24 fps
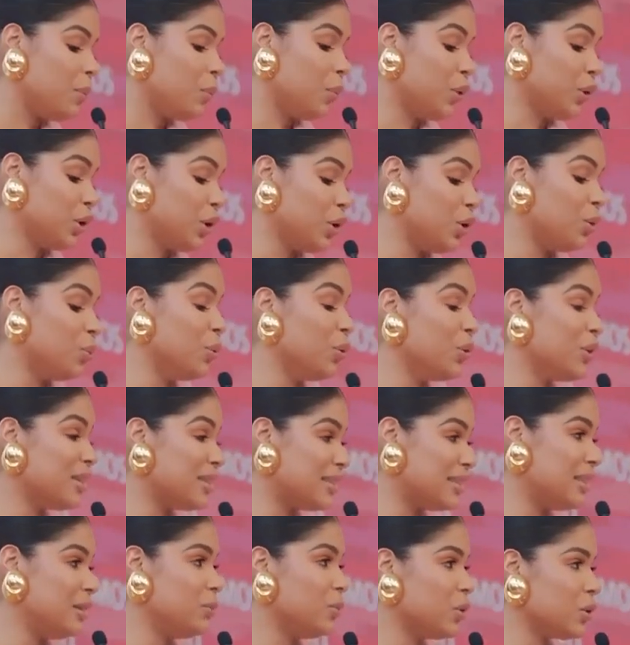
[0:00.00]
porque como
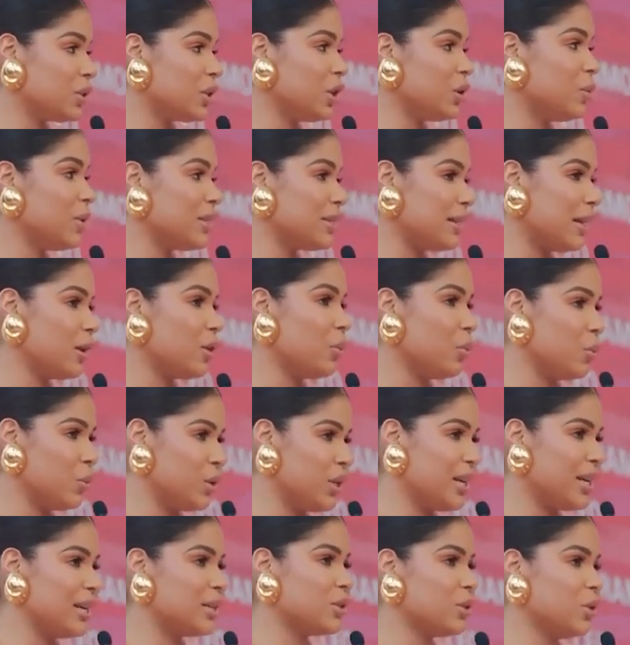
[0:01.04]
decimos en nuestras
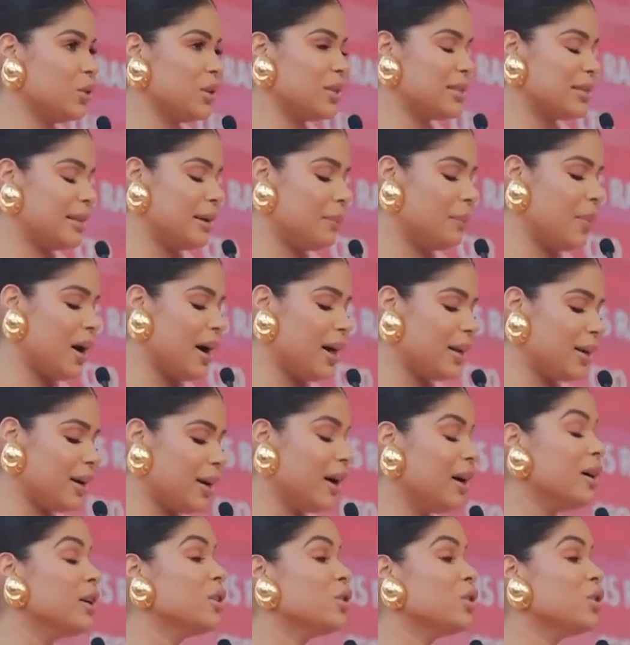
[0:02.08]
comunicaciones de marca,